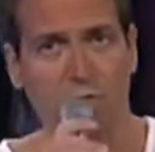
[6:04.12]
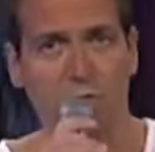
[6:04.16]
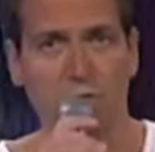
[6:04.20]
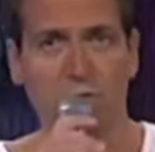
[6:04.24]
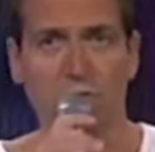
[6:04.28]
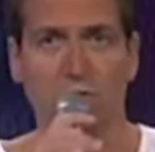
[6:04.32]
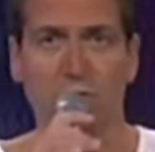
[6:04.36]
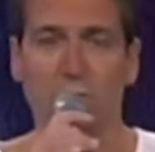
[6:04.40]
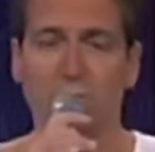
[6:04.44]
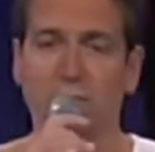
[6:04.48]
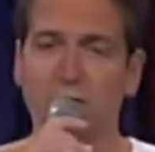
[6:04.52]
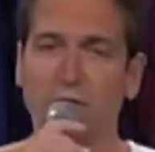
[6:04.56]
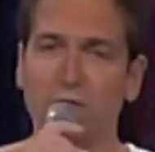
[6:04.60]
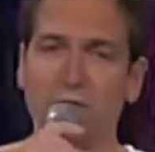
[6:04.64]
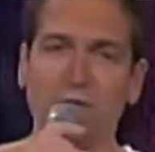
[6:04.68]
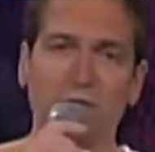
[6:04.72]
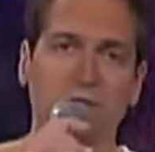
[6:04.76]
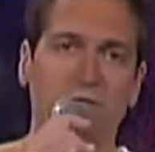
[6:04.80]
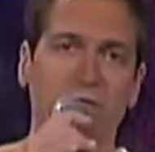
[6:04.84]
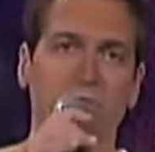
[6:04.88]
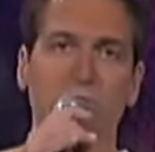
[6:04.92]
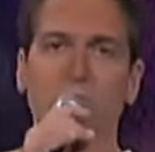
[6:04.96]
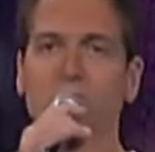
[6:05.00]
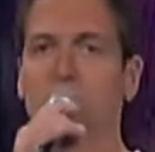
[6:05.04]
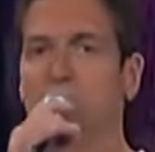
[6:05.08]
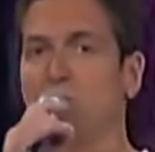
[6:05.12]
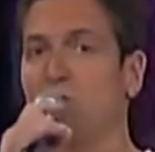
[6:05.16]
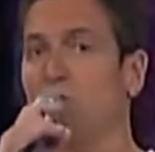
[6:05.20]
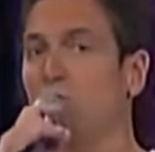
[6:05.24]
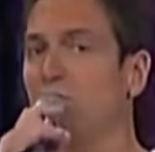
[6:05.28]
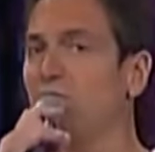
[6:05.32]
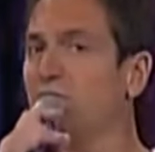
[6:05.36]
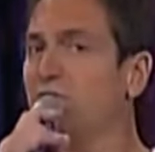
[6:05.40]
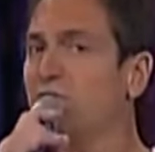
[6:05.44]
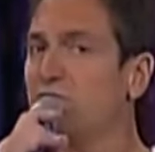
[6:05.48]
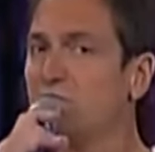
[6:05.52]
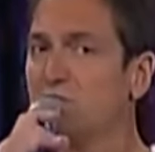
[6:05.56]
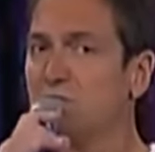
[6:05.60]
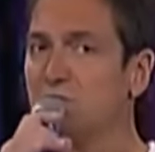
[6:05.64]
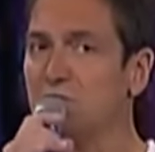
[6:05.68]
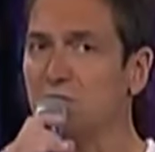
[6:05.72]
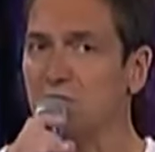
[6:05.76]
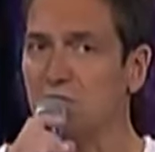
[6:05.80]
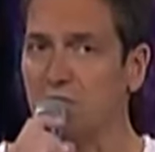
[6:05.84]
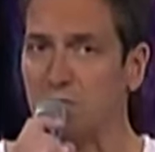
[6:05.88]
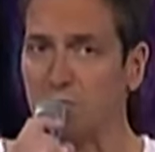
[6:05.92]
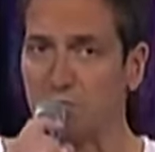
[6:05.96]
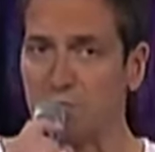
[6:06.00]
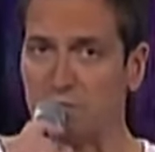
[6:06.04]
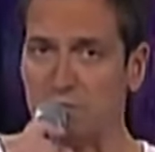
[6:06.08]
Und am Ende regen wir uns auf, wenn was
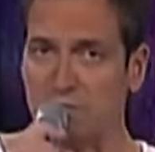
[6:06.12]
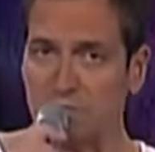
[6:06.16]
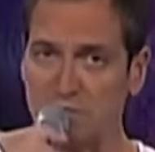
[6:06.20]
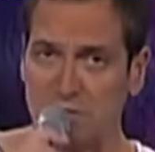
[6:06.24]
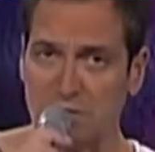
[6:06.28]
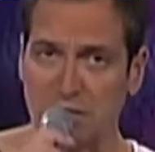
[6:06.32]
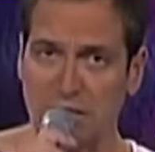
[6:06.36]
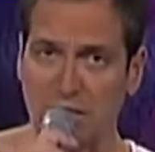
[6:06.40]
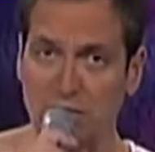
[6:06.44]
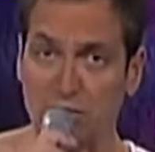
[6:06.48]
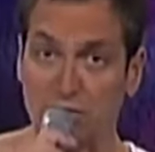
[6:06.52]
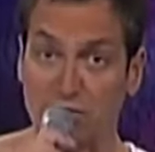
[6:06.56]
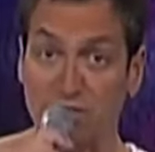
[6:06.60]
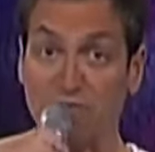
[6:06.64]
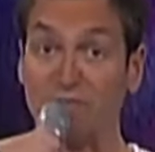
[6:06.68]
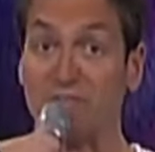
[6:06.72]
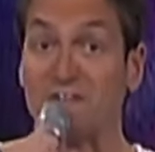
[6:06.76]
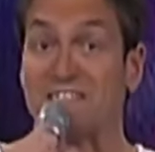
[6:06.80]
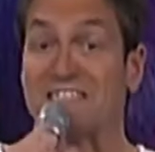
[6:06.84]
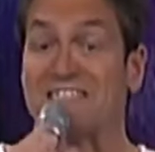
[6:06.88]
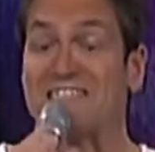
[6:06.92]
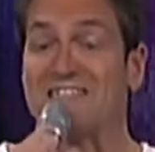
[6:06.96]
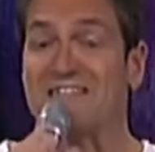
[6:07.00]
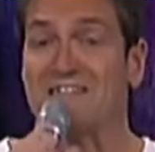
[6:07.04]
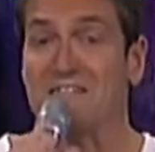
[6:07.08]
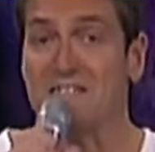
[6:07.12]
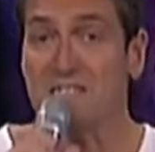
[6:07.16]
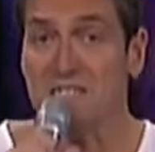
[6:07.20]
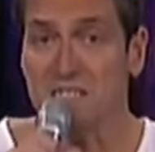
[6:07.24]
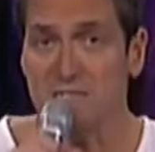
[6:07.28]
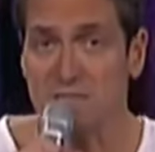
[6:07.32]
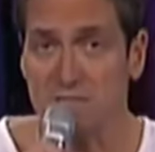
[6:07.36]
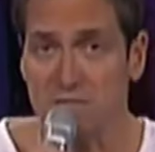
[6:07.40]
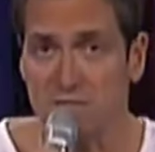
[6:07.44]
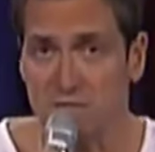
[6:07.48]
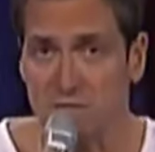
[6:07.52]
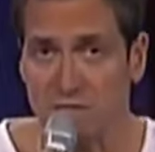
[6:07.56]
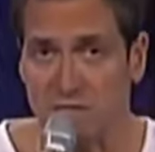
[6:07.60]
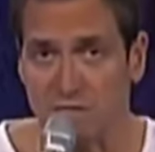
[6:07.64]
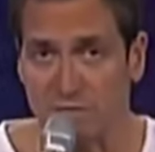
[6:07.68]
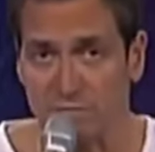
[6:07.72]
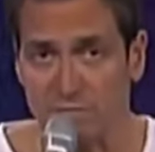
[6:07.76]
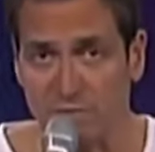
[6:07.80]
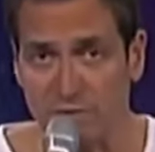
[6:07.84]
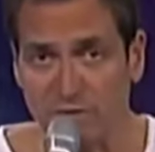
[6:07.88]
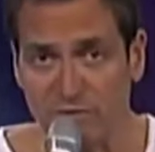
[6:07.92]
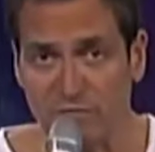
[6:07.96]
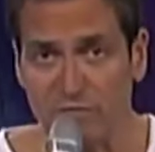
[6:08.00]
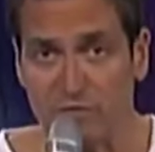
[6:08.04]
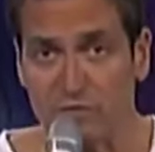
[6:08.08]
nicht klappt. Anstatt fasziniert zu sein.
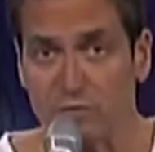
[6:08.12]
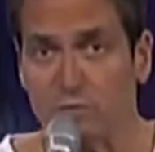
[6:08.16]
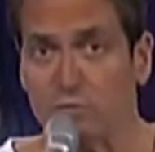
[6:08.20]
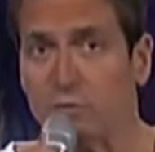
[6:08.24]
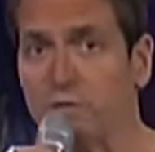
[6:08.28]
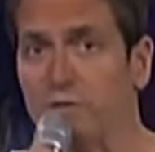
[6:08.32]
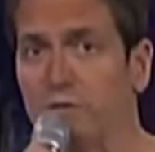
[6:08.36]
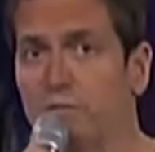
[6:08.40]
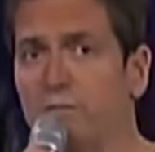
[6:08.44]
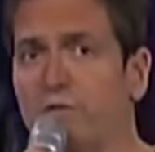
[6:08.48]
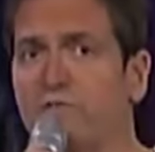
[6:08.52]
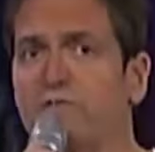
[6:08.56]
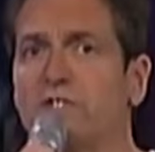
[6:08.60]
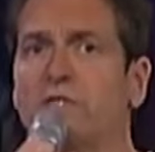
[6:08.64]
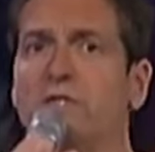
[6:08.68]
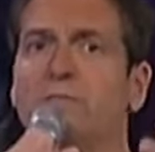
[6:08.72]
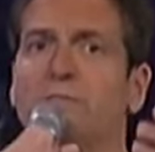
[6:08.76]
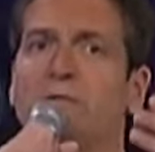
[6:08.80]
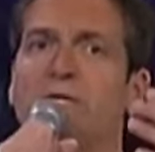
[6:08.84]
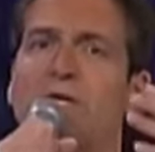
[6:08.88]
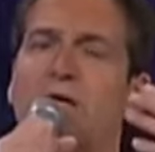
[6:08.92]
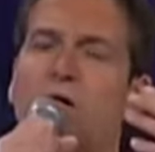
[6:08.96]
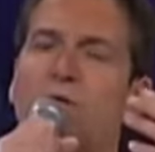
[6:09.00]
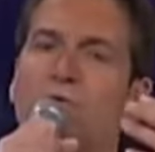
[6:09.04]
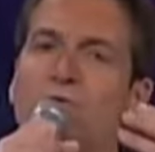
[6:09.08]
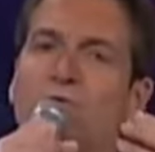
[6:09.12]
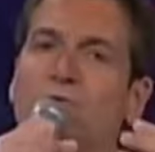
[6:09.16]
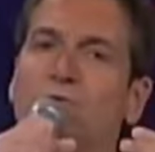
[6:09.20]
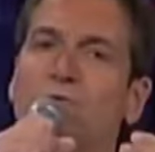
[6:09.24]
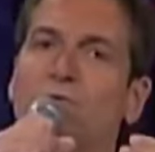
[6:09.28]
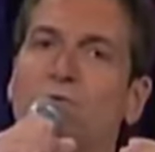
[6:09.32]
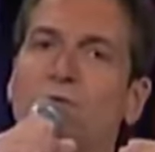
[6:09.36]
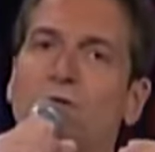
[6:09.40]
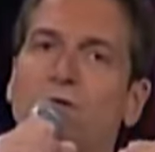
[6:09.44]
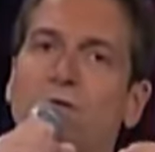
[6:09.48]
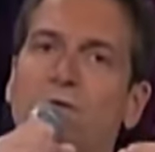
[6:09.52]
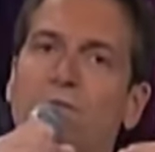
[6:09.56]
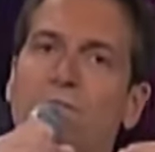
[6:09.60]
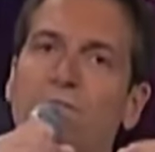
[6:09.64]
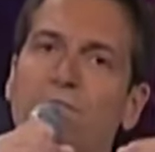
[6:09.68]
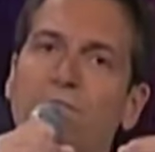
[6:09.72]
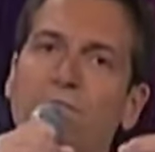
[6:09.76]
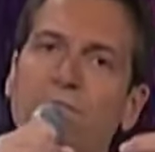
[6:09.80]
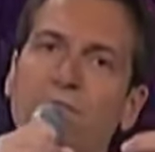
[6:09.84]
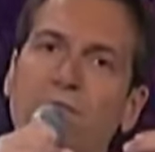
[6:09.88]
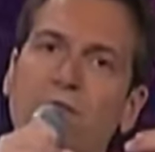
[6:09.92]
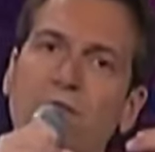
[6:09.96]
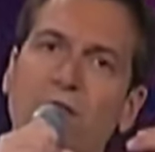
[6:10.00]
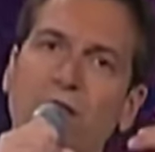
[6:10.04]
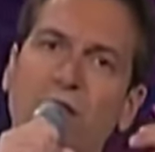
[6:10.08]
Ich versuche immer wieder, mein Auto
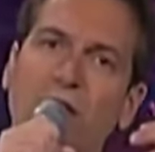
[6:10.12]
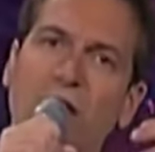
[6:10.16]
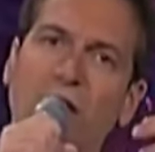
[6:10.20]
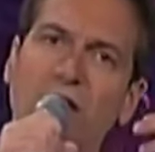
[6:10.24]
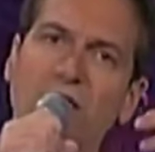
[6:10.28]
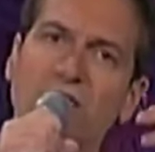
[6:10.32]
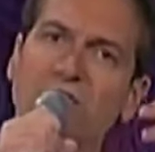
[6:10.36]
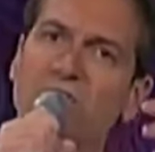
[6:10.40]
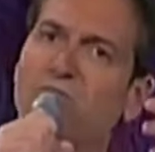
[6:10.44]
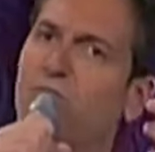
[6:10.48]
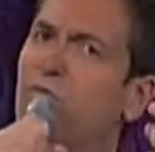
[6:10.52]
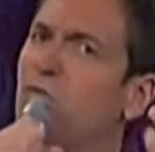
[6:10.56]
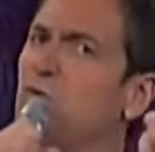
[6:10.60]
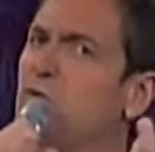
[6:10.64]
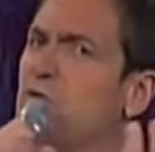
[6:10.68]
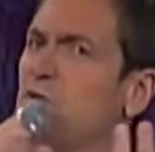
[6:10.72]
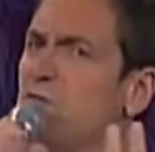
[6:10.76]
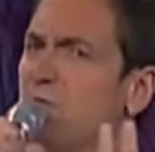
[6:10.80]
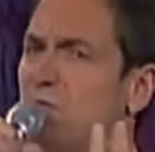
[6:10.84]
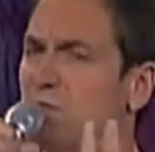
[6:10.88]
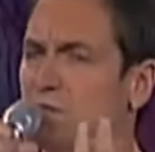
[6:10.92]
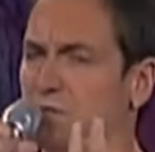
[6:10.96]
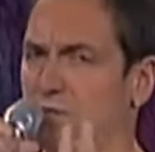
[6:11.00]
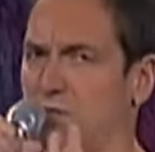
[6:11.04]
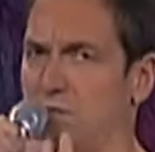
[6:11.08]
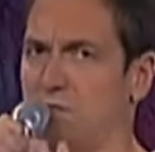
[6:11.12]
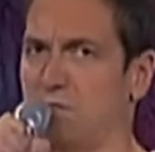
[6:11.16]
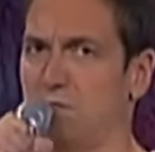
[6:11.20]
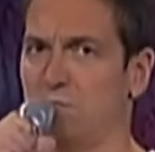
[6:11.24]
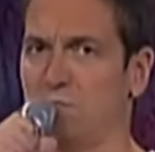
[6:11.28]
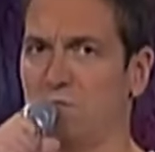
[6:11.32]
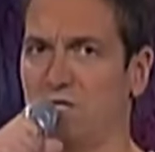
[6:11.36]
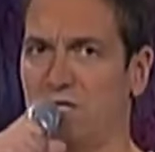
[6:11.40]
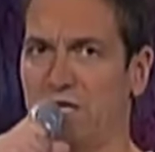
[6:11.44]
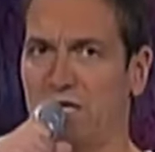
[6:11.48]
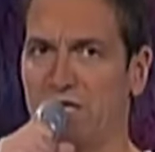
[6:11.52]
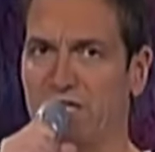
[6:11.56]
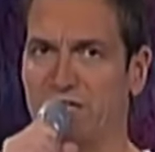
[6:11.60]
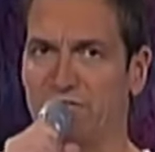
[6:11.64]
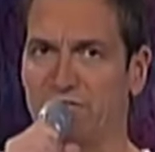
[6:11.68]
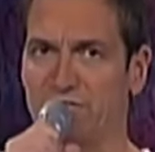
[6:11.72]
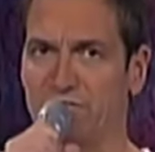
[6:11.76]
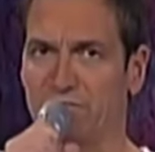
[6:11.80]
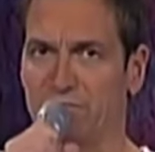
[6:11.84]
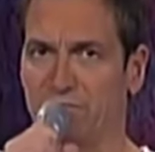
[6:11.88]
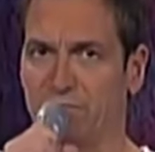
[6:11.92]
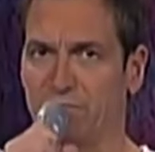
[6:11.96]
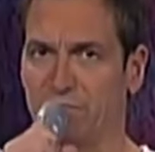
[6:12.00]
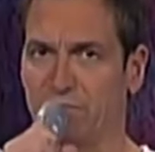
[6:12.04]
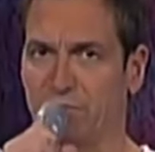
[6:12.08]
als Wunder zu
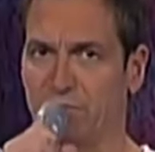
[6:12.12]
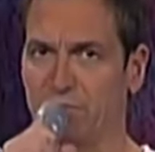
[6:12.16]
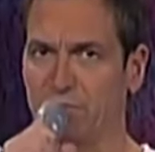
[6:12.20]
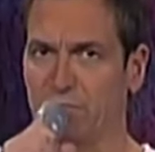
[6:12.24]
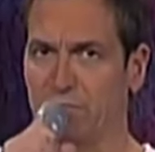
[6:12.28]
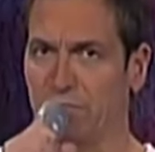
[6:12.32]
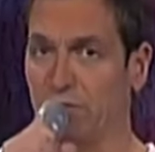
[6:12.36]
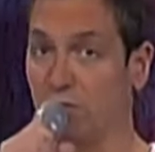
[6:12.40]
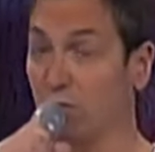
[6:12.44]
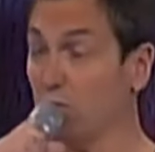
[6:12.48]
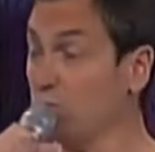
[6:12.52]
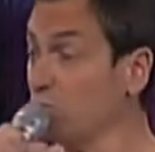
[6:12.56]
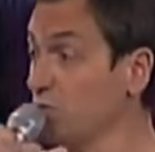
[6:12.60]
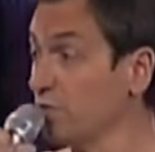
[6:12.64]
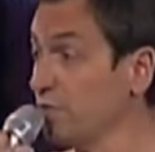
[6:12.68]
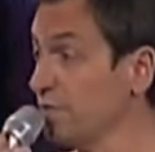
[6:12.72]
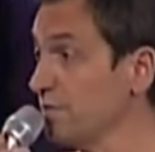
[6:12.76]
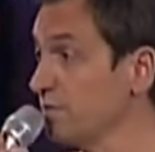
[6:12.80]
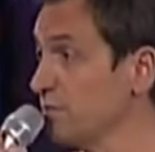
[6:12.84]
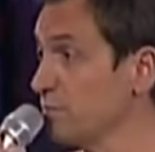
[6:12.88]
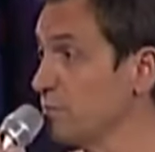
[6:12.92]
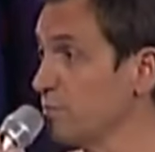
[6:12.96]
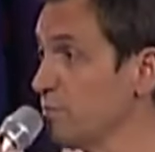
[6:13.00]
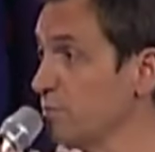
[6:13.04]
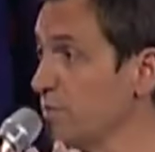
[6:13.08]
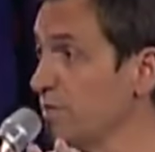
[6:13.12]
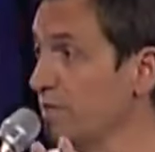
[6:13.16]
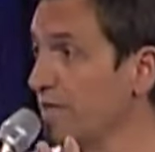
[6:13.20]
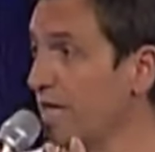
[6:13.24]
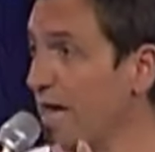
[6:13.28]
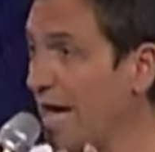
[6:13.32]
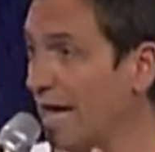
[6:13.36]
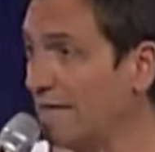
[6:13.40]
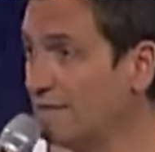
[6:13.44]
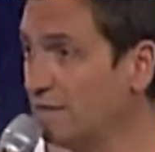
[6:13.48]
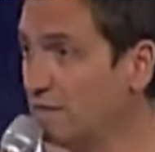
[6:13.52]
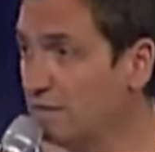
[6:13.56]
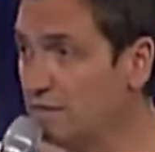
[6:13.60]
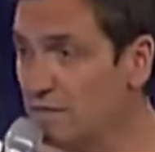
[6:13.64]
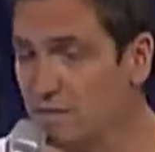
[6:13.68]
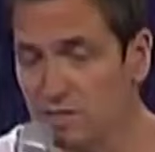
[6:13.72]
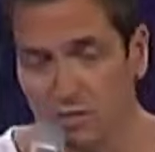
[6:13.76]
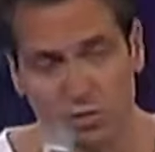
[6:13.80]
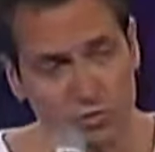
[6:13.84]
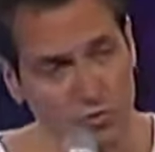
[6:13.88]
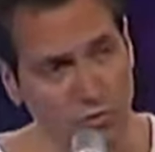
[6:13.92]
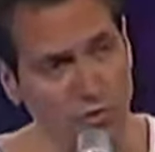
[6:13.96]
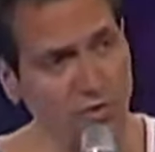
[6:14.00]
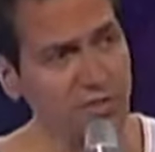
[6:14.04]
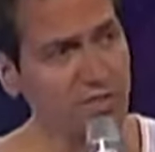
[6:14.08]
begreifen. Mein Auto hat zum Beispiel eine
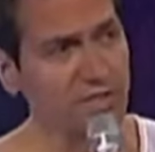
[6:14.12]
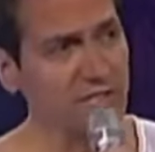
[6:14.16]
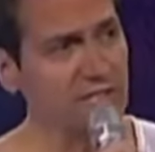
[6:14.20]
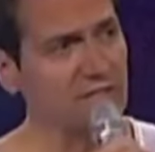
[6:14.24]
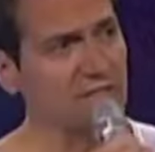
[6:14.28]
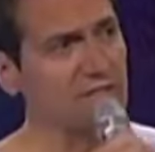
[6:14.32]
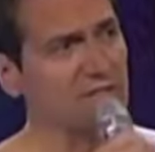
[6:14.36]
Distronic.